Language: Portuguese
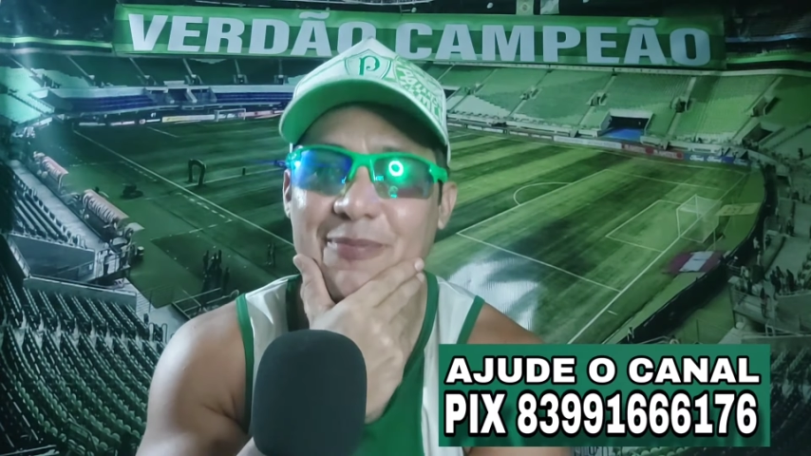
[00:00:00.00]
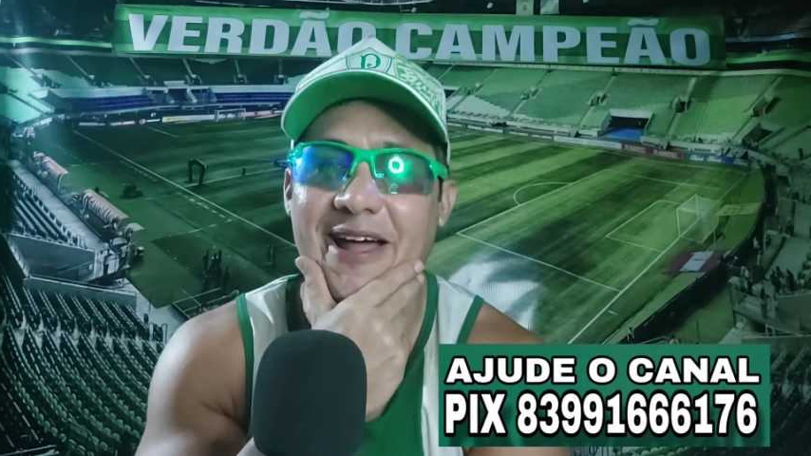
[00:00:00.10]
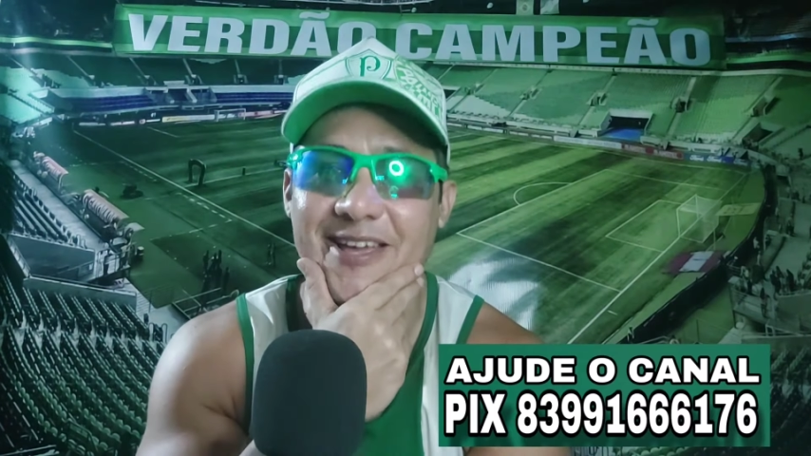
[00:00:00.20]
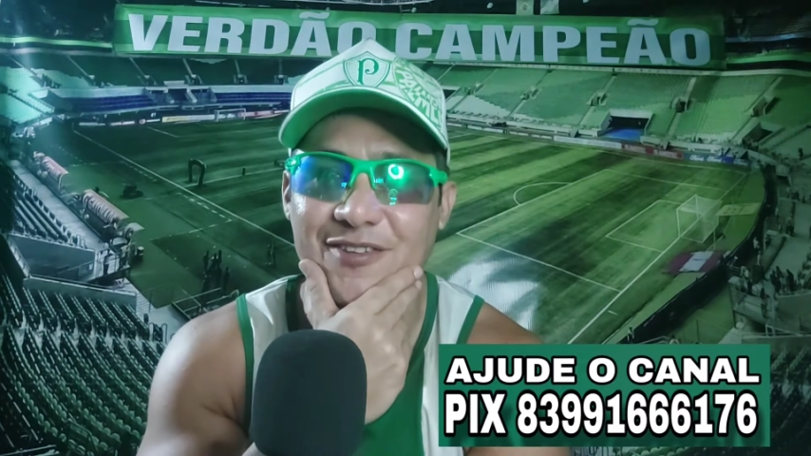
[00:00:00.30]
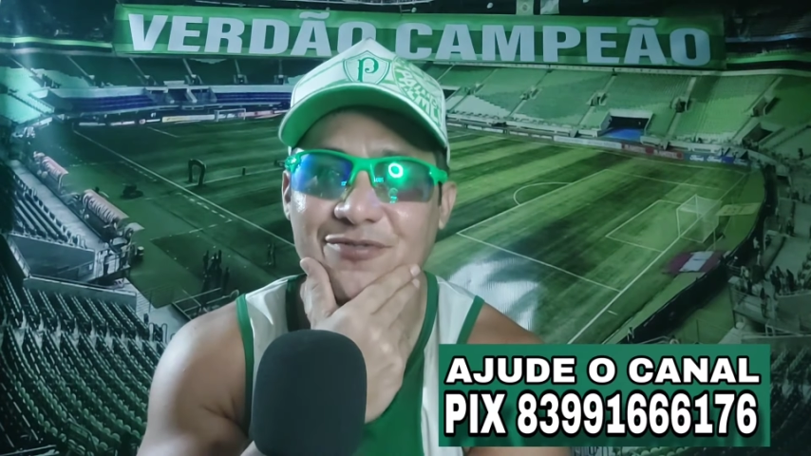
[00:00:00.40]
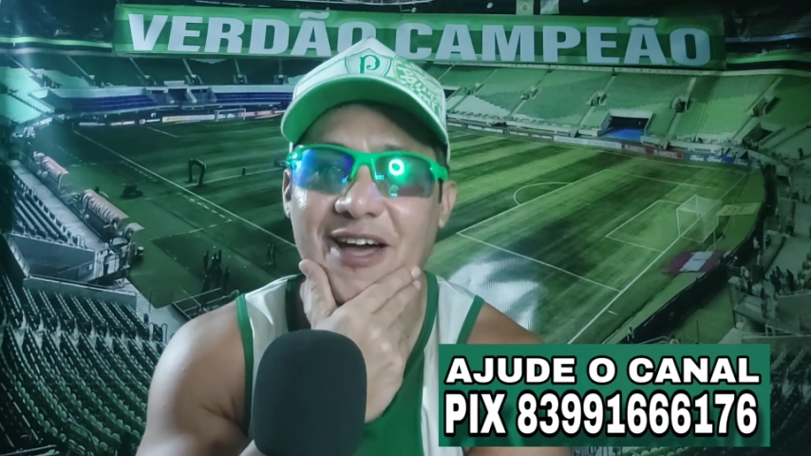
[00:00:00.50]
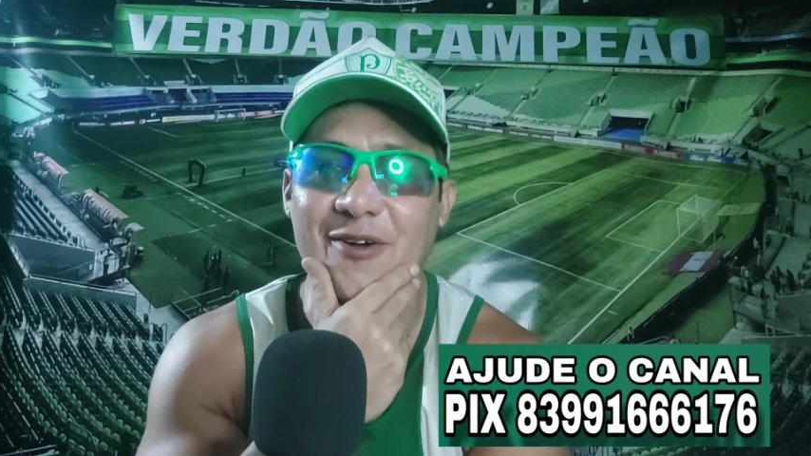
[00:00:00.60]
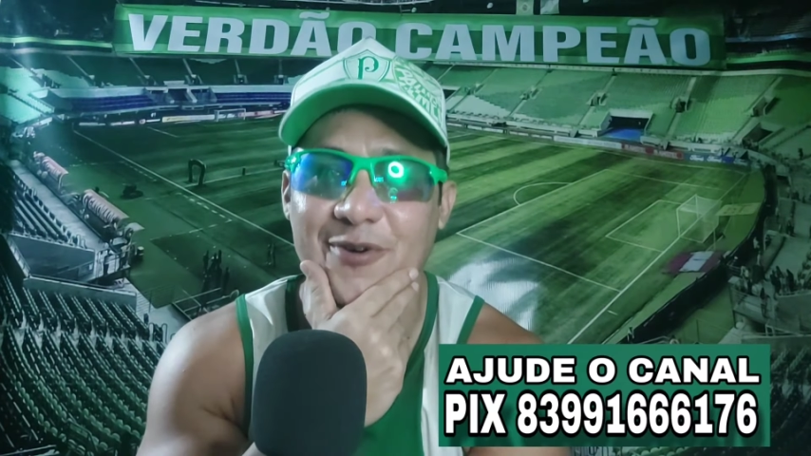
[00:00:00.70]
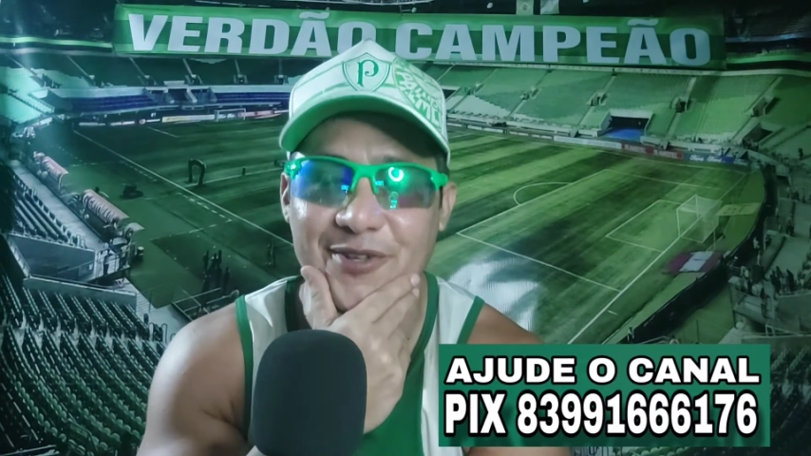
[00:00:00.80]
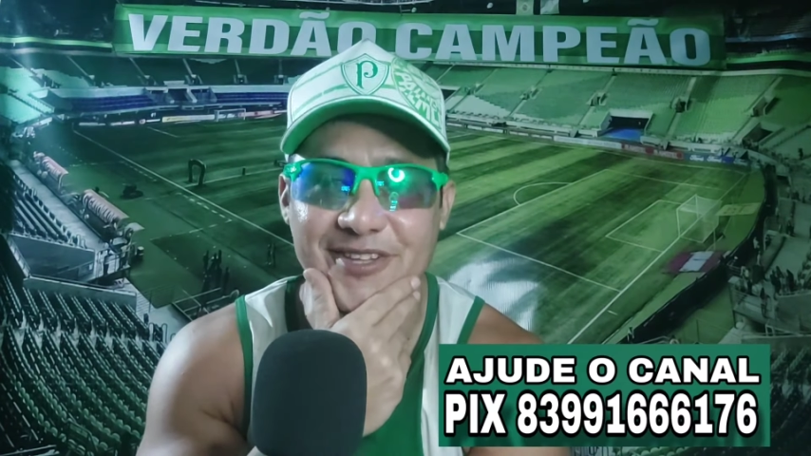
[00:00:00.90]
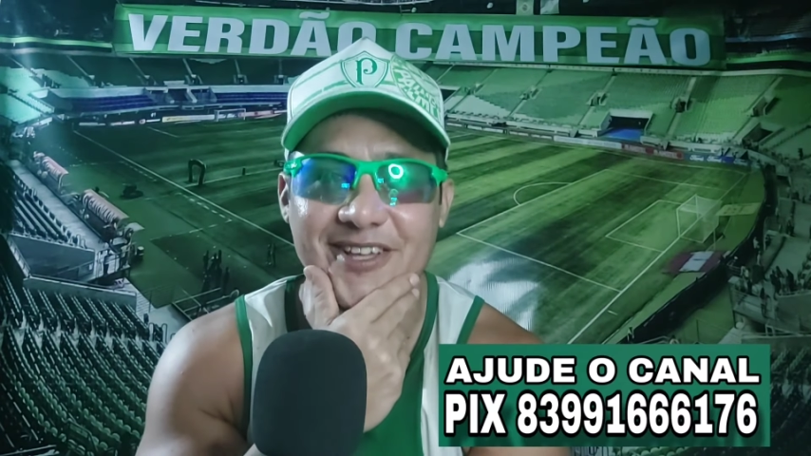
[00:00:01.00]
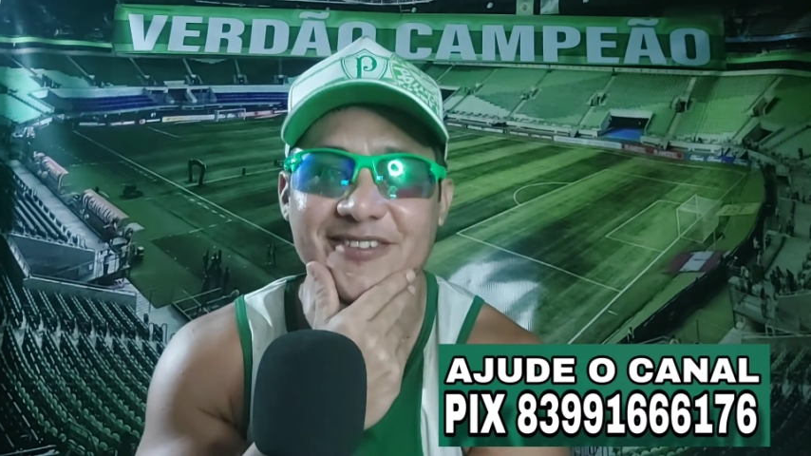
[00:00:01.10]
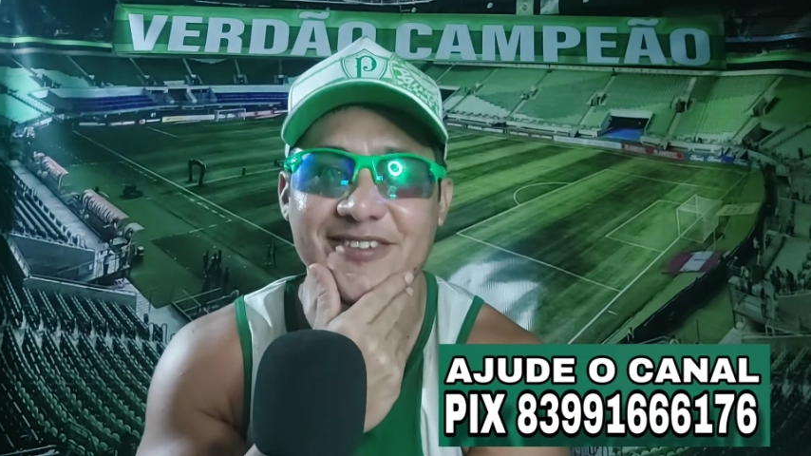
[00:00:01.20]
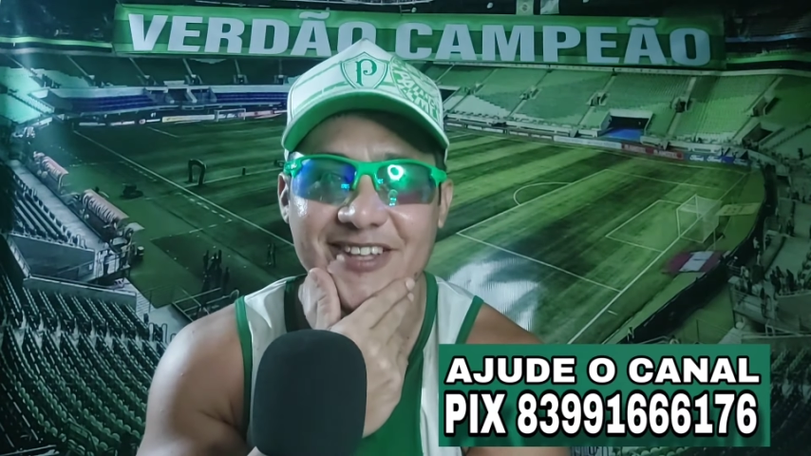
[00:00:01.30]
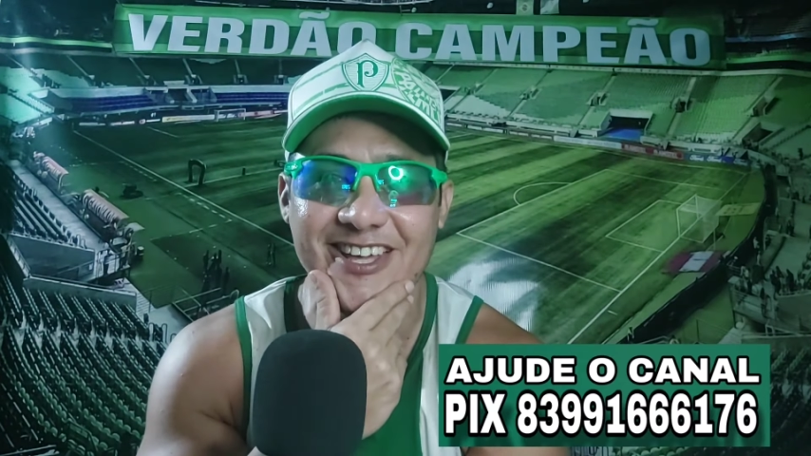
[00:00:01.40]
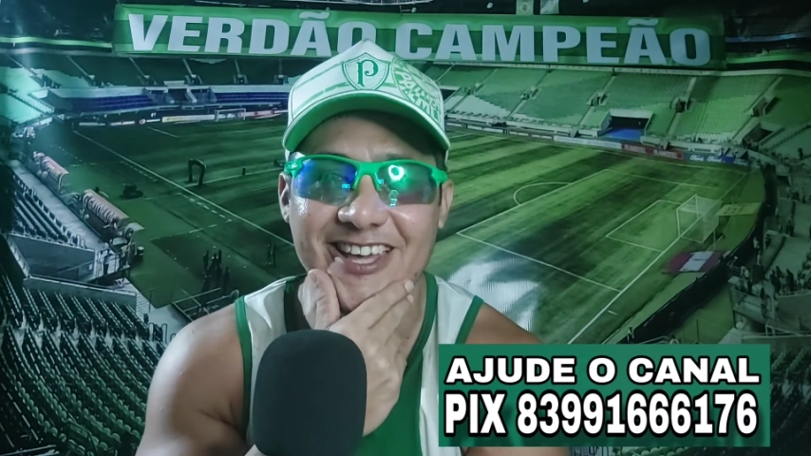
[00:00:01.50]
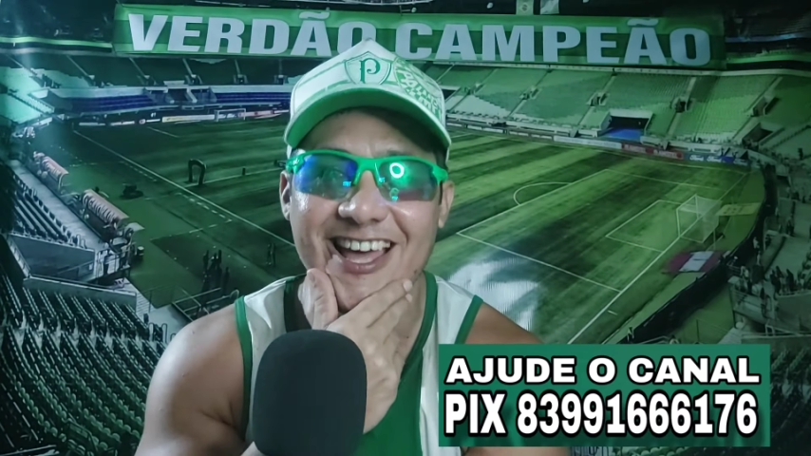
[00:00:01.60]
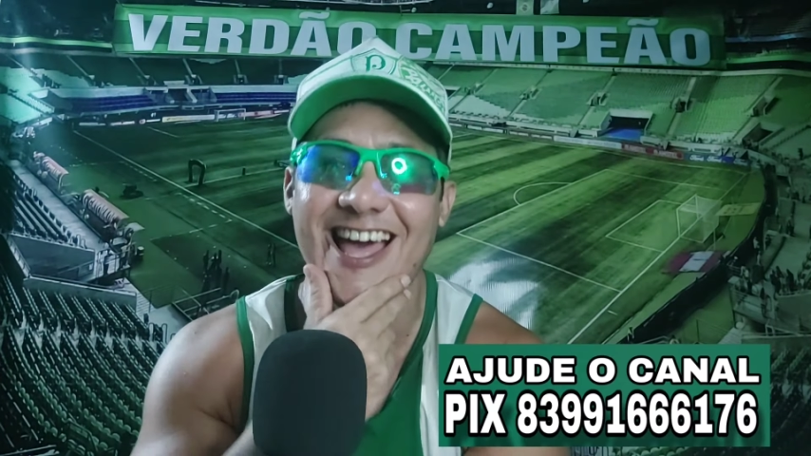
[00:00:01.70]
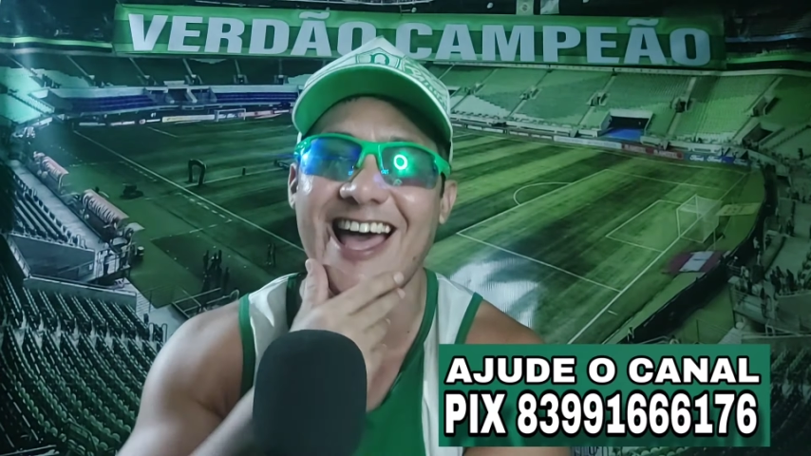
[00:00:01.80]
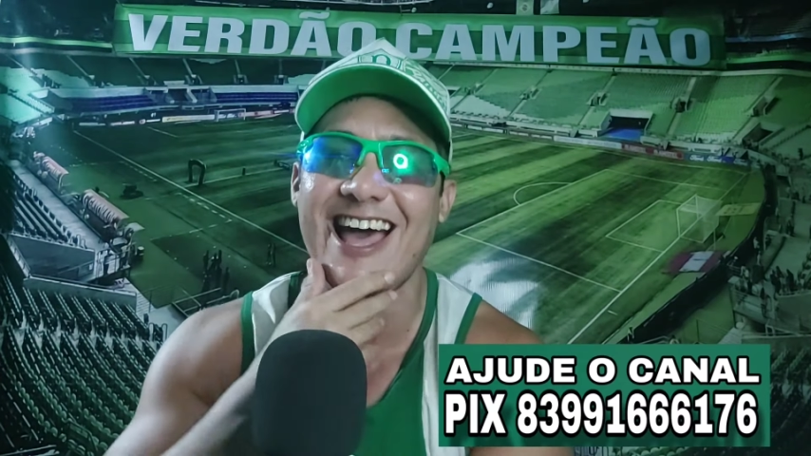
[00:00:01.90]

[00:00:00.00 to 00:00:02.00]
Para isso acontecer,